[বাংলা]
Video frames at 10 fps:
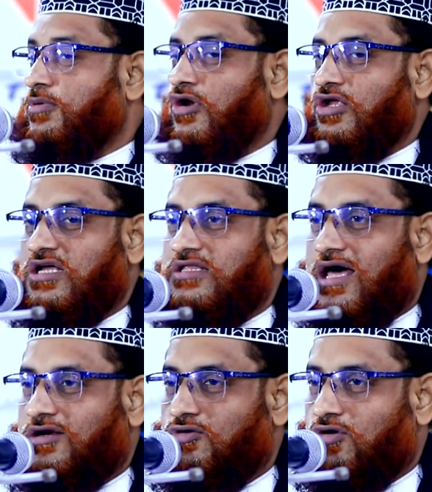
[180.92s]
সফলতা
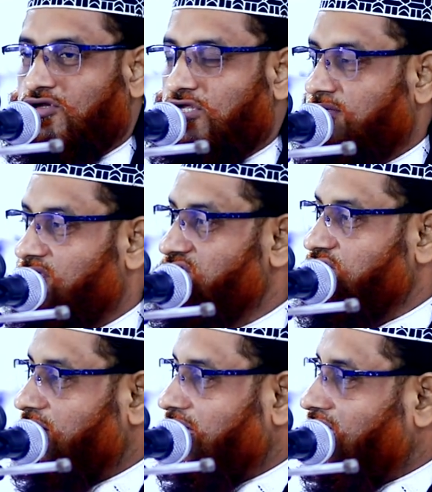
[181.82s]
দান করে দিব
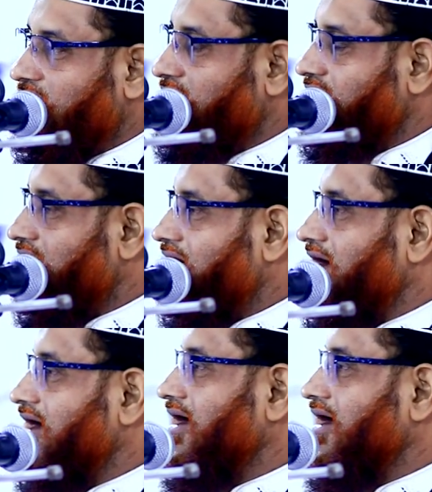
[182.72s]
সুবাহাল আল্লাহ